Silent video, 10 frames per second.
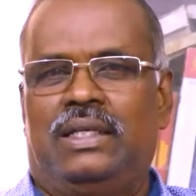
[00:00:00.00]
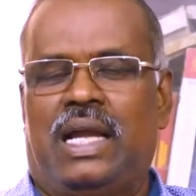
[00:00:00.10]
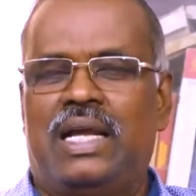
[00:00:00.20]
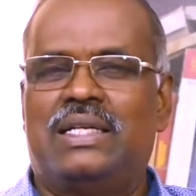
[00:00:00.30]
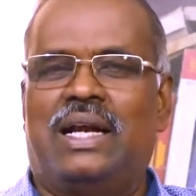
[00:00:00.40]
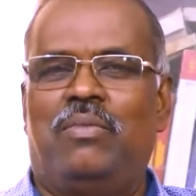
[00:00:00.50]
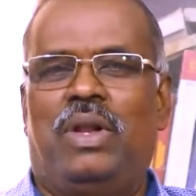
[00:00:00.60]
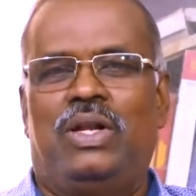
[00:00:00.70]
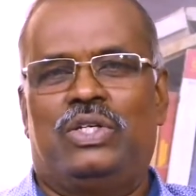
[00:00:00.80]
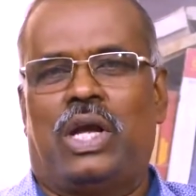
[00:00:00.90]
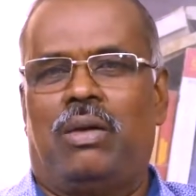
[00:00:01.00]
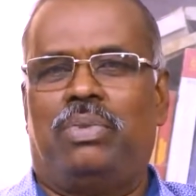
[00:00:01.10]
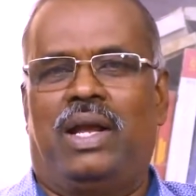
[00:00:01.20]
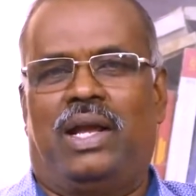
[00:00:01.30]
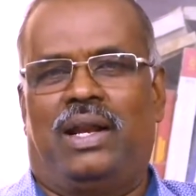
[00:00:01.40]
ஞாயிற்றுக்கிழமையிலையும்
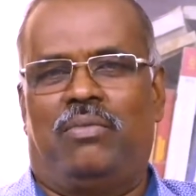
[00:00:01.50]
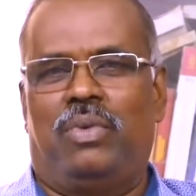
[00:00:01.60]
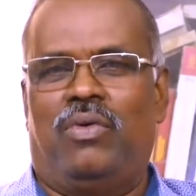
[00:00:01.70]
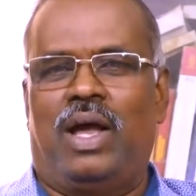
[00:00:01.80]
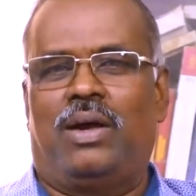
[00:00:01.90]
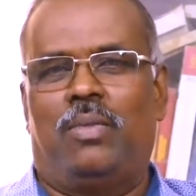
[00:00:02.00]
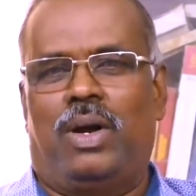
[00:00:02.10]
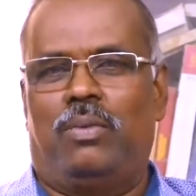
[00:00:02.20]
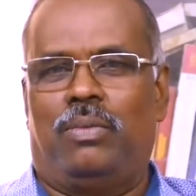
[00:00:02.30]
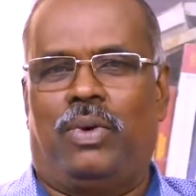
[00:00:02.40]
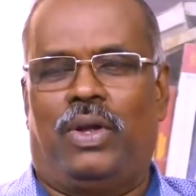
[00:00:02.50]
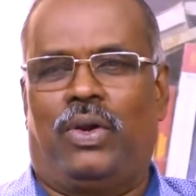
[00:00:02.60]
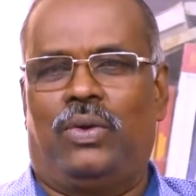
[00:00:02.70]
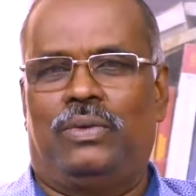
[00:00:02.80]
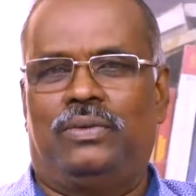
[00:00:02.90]
ஷாப்பிங்க்கு ரொம்ப வேகமாக நம்ம
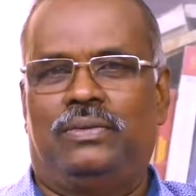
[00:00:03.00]
போயிடுறோம்